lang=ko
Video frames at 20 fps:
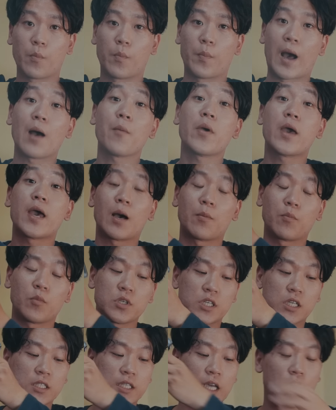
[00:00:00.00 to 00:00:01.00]
밤에 한
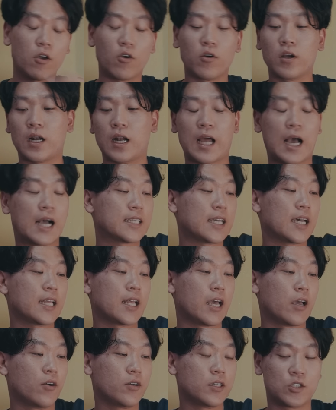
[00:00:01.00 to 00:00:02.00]
번씩 사용을
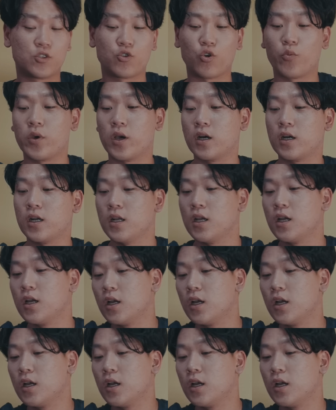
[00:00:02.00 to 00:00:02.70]
하잖아요, 이 조명을.